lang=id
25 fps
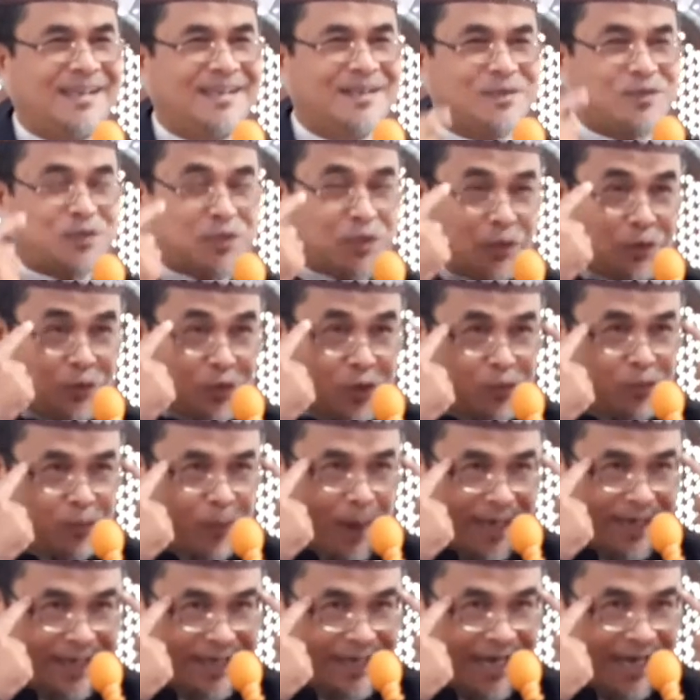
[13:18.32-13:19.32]
Sudut
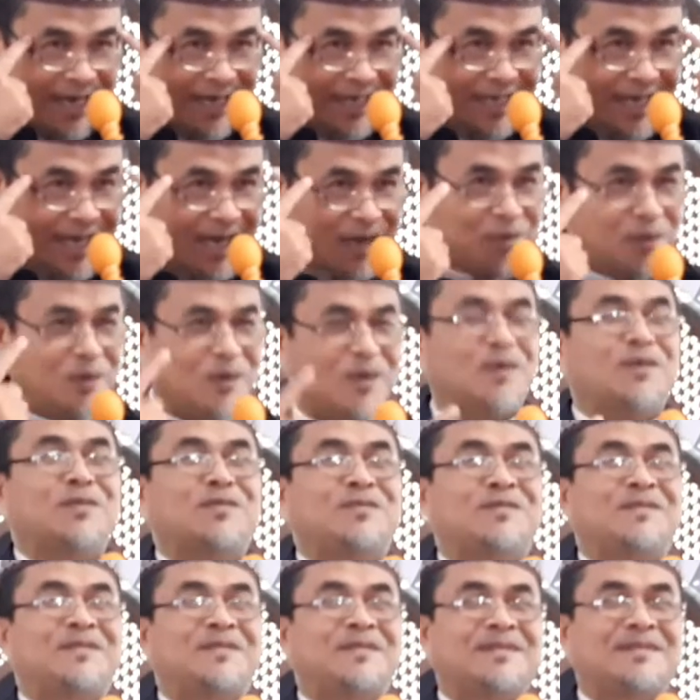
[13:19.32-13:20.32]
pandang dahulu.
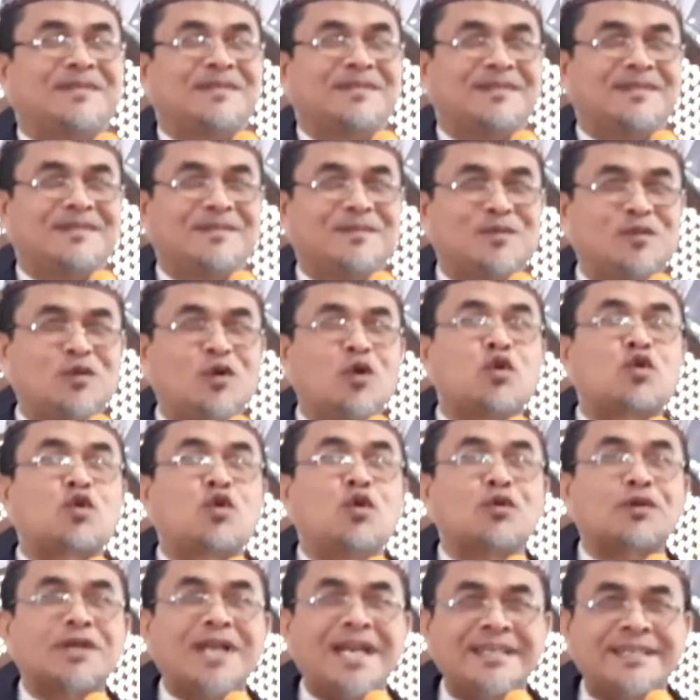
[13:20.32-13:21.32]

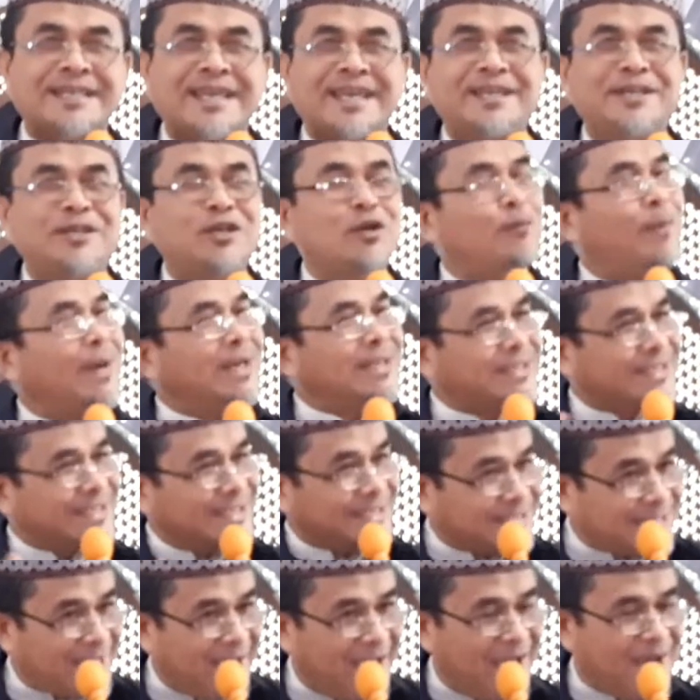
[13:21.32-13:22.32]
Ukuran kehidupan
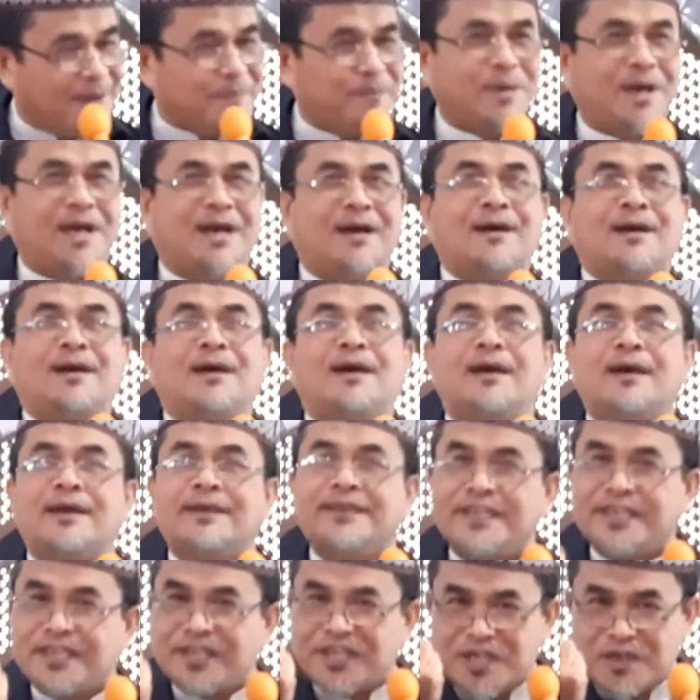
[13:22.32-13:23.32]
kita apa?
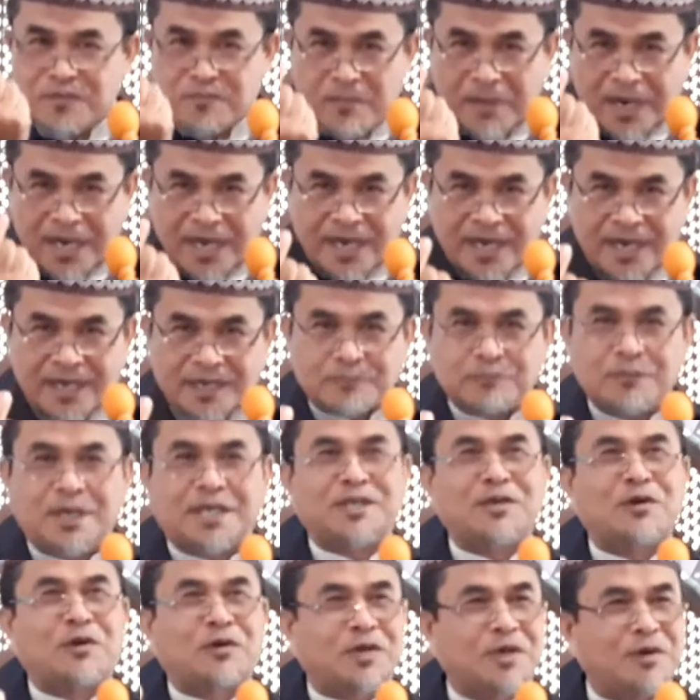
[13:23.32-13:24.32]
Iman
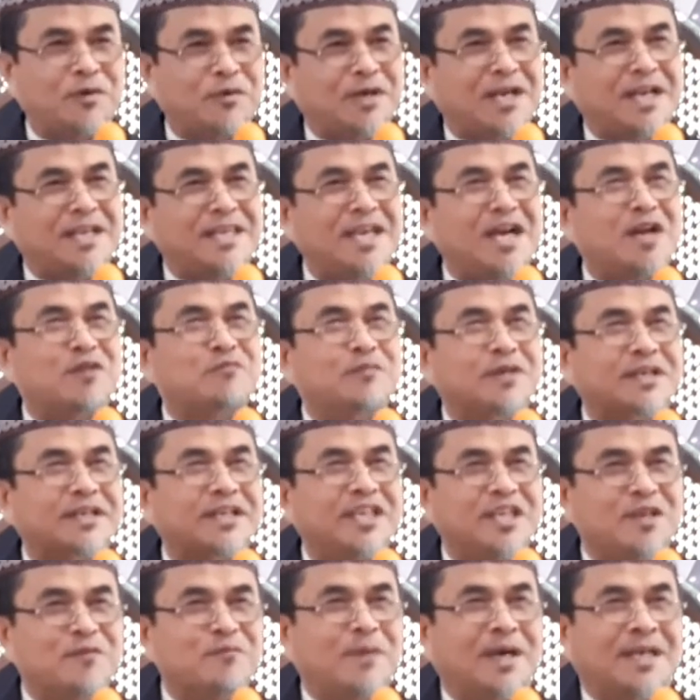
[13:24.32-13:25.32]
bagi orang-orang yang
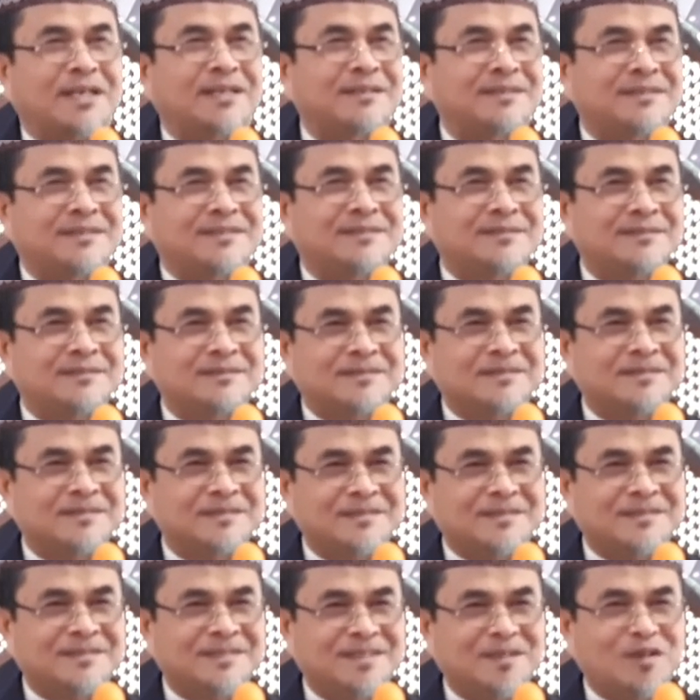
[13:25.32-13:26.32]
beriman
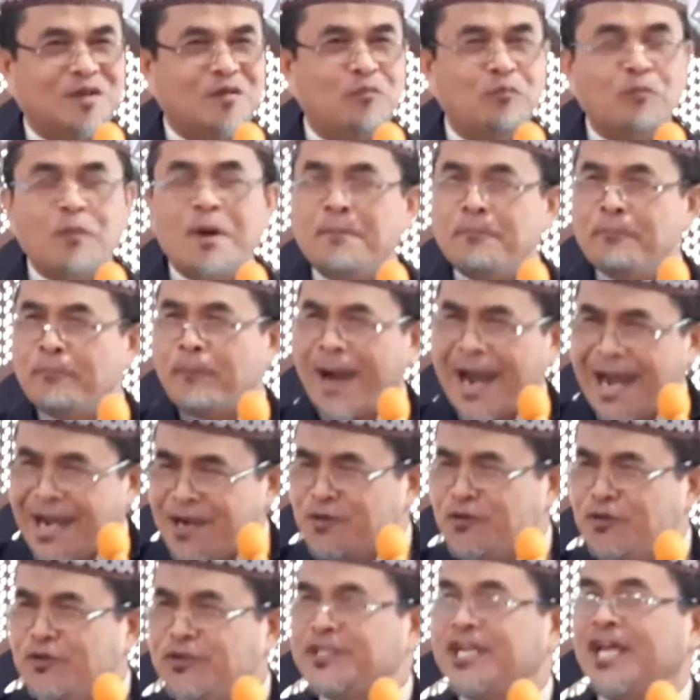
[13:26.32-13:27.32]

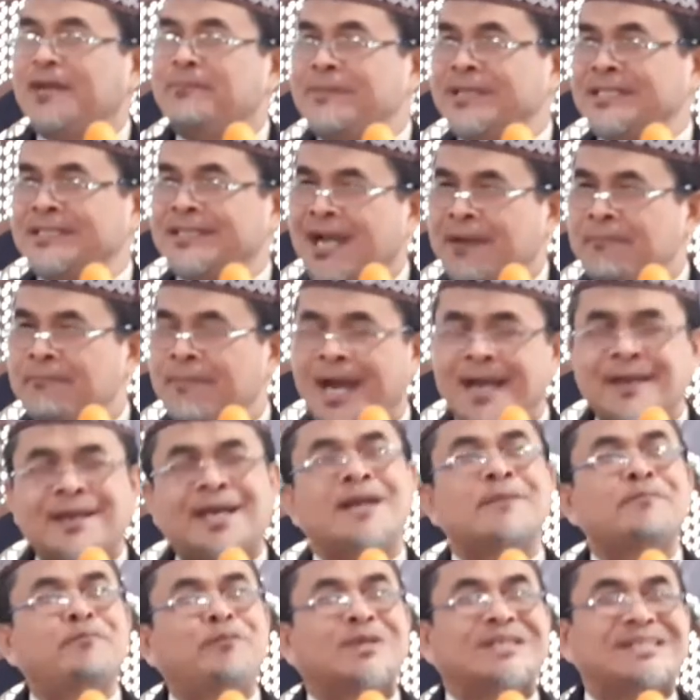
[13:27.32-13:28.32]
membangun dan
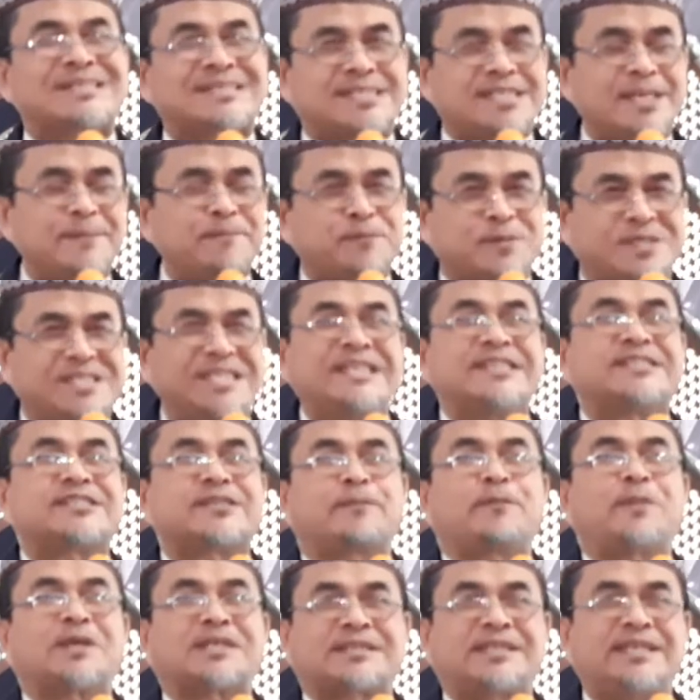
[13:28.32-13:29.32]
menyamakan persepsi
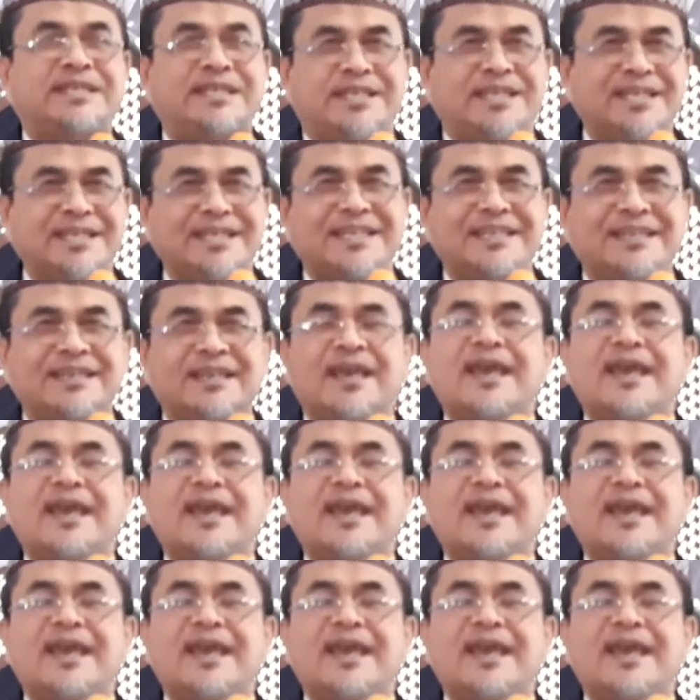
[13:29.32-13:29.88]
seperti ini